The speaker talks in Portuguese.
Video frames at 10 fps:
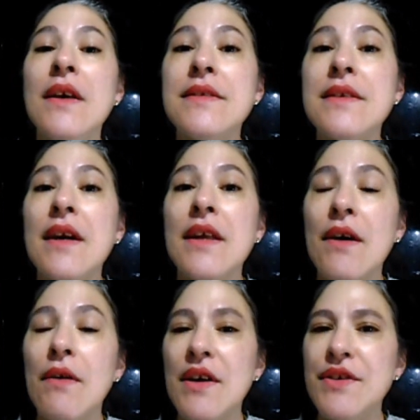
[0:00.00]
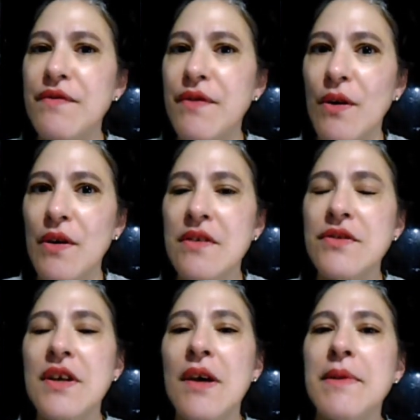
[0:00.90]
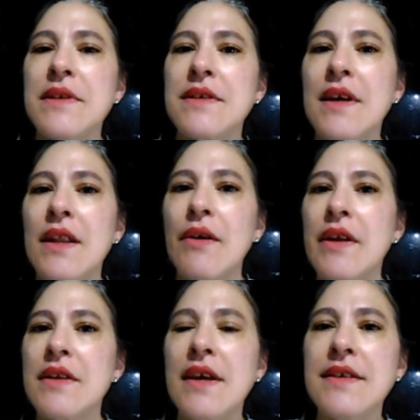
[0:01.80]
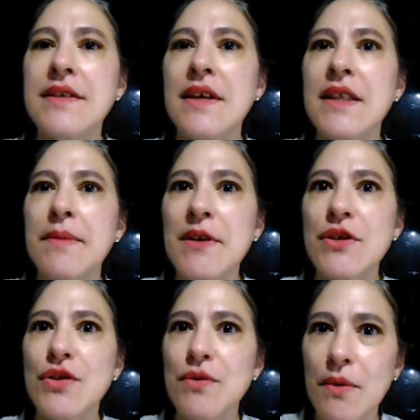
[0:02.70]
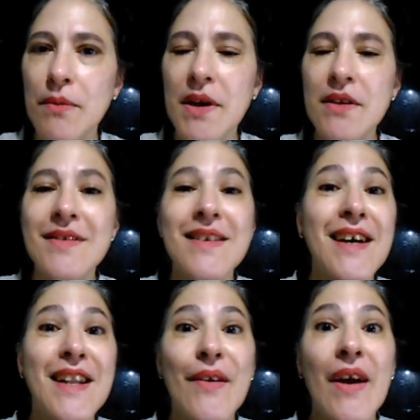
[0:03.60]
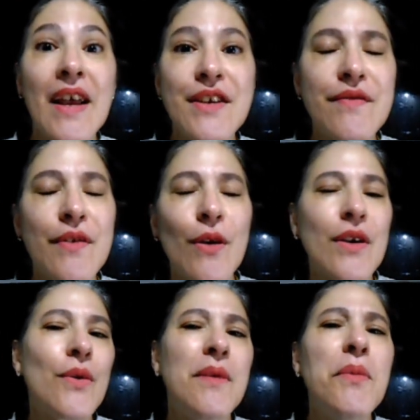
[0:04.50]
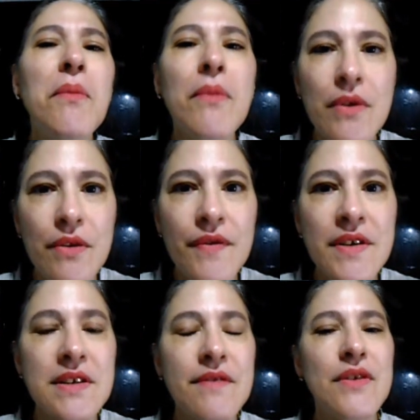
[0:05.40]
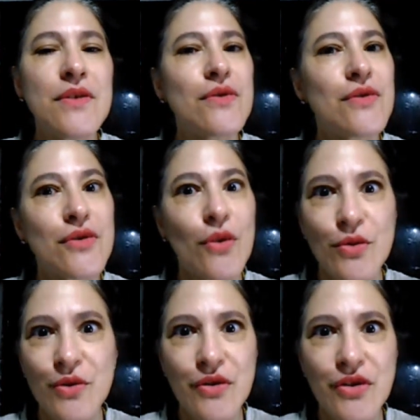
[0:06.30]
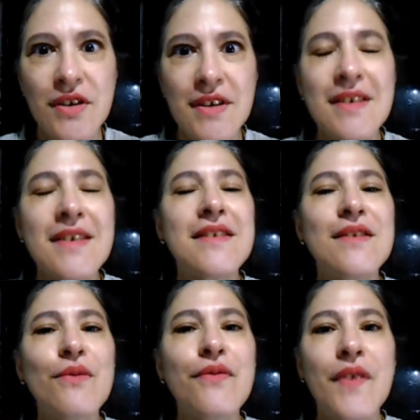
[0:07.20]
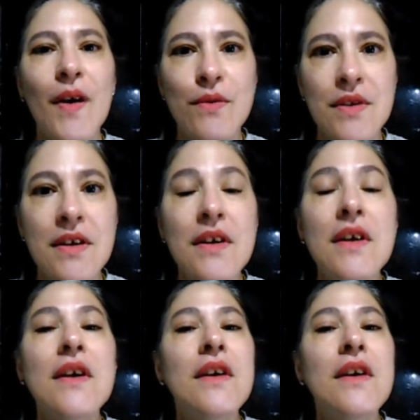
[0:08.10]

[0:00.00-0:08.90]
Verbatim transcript: Esse canal é de vlog, antigamente esse canal era de receita, mas no momento esse canal é de vlog. Eu amo muito fazer vídeos todos os dias e sinto falta de